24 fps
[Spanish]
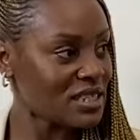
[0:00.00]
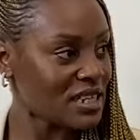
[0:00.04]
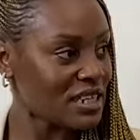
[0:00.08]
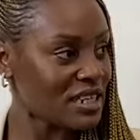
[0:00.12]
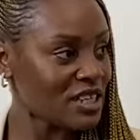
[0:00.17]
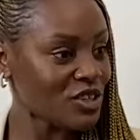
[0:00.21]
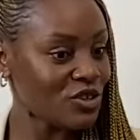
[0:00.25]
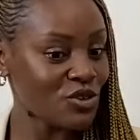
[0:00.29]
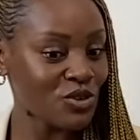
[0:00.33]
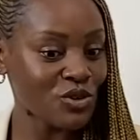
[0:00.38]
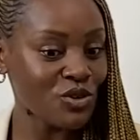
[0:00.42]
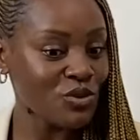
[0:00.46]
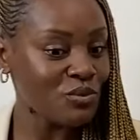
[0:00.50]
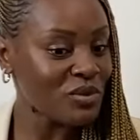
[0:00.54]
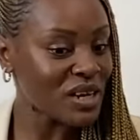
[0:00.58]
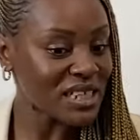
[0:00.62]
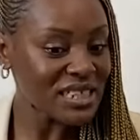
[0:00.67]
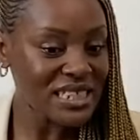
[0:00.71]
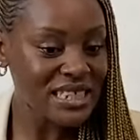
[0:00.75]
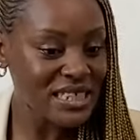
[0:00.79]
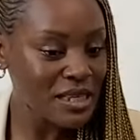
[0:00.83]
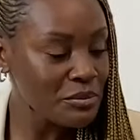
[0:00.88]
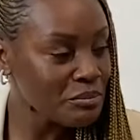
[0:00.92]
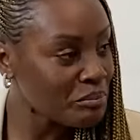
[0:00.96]
con ese niño,
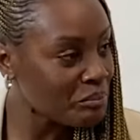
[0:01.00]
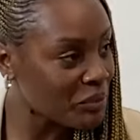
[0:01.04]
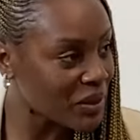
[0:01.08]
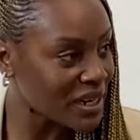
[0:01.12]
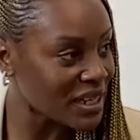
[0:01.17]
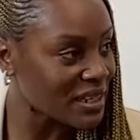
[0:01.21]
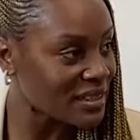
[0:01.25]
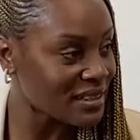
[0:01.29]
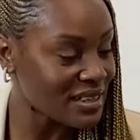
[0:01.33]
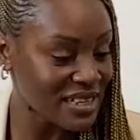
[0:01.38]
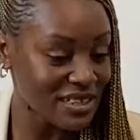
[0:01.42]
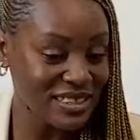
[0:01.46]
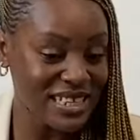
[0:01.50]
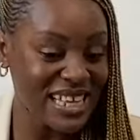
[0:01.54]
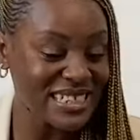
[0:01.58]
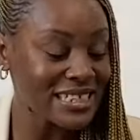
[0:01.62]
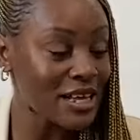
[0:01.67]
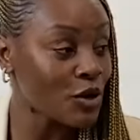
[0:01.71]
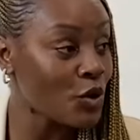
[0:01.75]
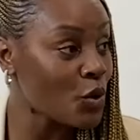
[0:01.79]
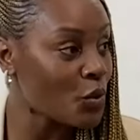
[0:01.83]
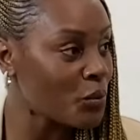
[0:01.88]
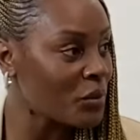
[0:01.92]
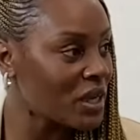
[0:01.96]
lo más simple,
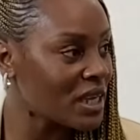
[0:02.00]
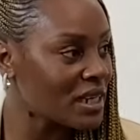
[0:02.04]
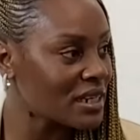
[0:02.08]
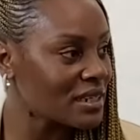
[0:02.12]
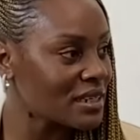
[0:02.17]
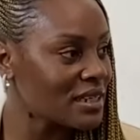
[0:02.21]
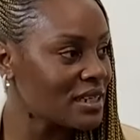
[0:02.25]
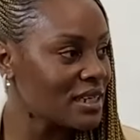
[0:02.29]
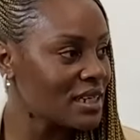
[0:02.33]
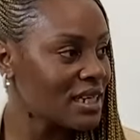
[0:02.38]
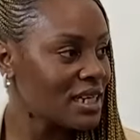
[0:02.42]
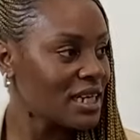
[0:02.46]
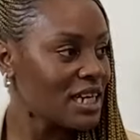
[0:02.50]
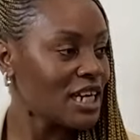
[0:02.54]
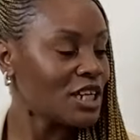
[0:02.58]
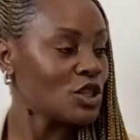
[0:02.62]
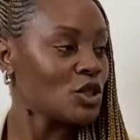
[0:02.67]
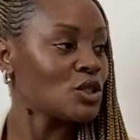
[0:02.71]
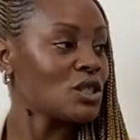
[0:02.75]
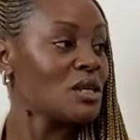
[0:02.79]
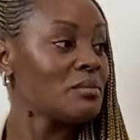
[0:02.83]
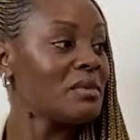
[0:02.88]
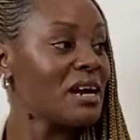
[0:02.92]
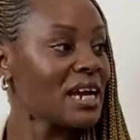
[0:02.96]
a comer,
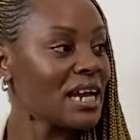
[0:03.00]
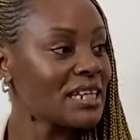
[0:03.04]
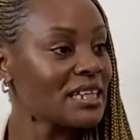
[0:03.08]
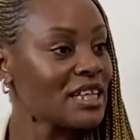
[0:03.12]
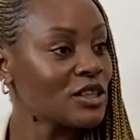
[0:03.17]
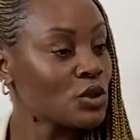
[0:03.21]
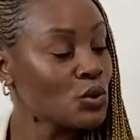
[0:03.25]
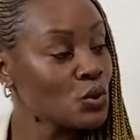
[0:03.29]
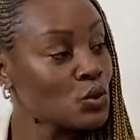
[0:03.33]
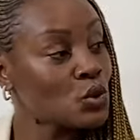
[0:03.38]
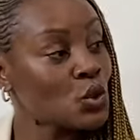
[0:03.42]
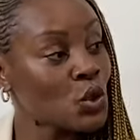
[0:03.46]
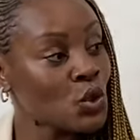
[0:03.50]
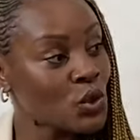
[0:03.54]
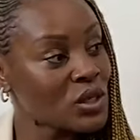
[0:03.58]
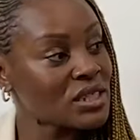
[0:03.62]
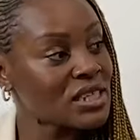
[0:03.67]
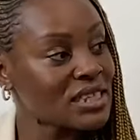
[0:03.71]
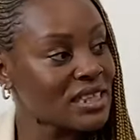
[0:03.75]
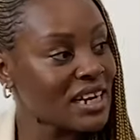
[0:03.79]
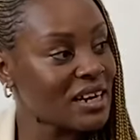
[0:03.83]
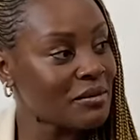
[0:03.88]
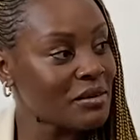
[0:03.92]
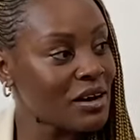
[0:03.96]
entonces imagínate tú
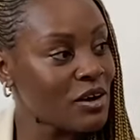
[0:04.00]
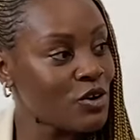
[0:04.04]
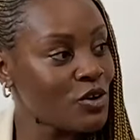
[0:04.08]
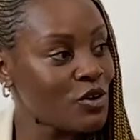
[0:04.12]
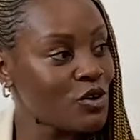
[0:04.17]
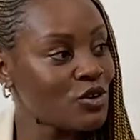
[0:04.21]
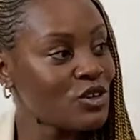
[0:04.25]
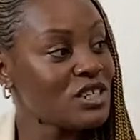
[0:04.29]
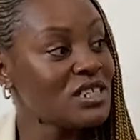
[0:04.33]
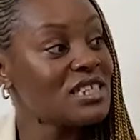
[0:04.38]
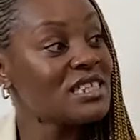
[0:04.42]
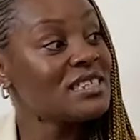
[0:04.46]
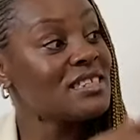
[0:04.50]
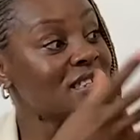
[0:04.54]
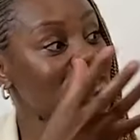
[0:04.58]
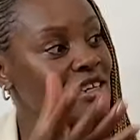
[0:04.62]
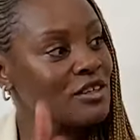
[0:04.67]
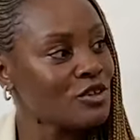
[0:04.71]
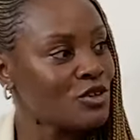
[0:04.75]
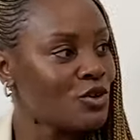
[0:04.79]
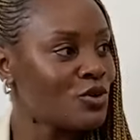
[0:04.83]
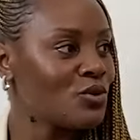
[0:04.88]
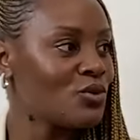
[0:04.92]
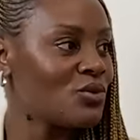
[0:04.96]
todo ese trabajo y
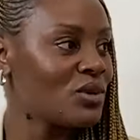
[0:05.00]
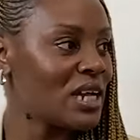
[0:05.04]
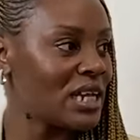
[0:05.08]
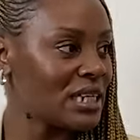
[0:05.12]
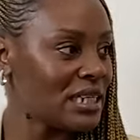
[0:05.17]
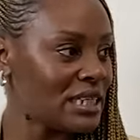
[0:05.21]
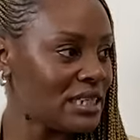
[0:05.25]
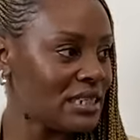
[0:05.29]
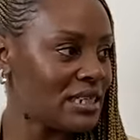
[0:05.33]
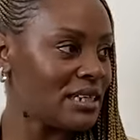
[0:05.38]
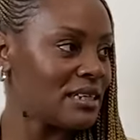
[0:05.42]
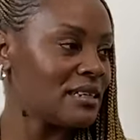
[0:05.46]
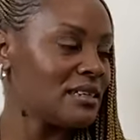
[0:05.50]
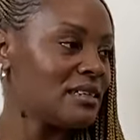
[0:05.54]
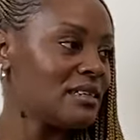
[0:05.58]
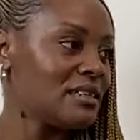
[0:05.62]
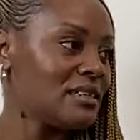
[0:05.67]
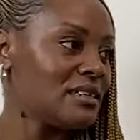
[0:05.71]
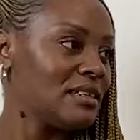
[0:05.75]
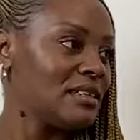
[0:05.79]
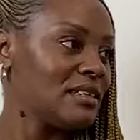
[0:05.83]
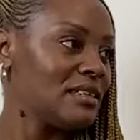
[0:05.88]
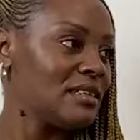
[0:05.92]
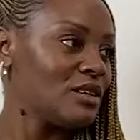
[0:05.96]
siendo una
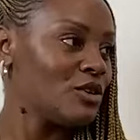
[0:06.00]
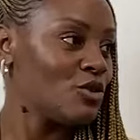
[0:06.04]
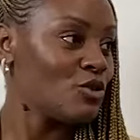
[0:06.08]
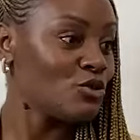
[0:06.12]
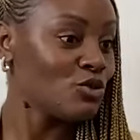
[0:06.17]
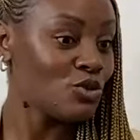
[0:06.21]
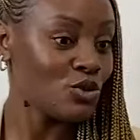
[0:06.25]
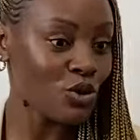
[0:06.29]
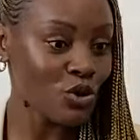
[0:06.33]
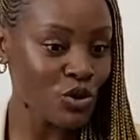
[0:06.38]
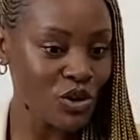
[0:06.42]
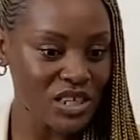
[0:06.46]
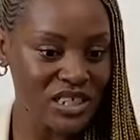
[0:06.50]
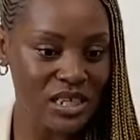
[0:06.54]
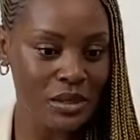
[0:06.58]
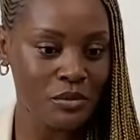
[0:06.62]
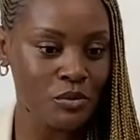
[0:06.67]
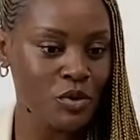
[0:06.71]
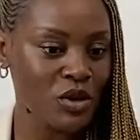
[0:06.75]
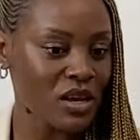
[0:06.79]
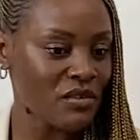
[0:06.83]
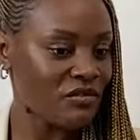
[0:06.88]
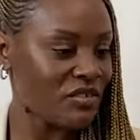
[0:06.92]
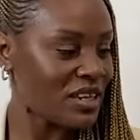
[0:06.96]
niña, con todo
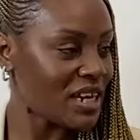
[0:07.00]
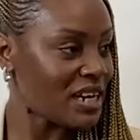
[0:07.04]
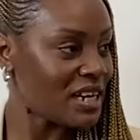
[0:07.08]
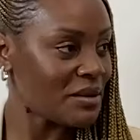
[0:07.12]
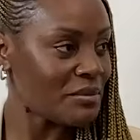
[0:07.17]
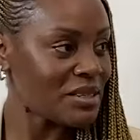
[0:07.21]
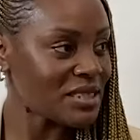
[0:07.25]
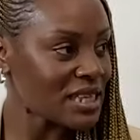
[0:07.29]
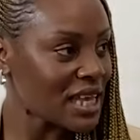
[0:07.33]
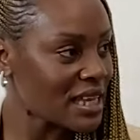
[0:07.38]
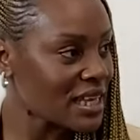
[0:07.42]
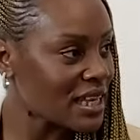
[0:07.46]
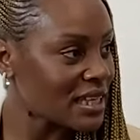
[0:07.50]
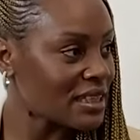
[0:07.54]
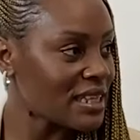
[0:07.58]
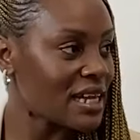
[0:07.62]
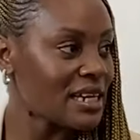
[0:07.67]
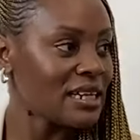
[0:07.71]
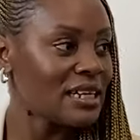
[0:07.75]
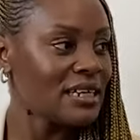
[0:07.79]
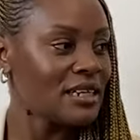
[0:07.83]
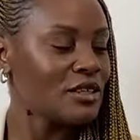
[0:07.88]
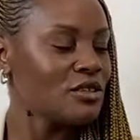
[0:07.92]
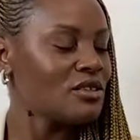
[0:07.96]
lo que sabemos que al final hay
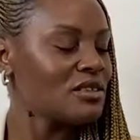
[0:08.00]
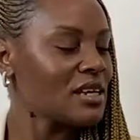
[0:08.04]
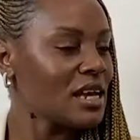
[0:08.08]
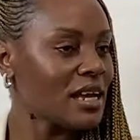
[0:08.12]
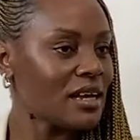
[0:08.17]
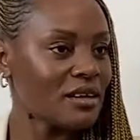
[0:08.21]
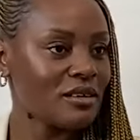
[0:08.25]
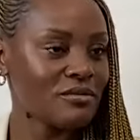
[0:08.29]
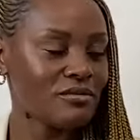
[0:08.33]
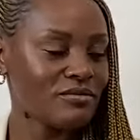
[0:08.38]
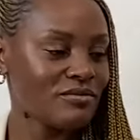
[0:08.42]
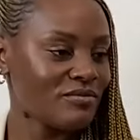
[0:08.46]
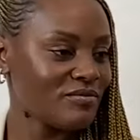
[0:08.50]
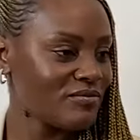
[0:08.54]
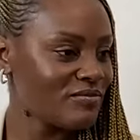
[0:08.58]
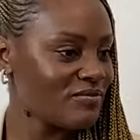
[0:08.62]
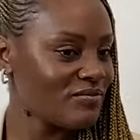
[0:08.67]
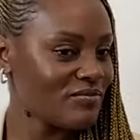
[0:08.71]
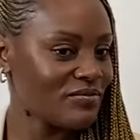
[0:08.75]
que O sea,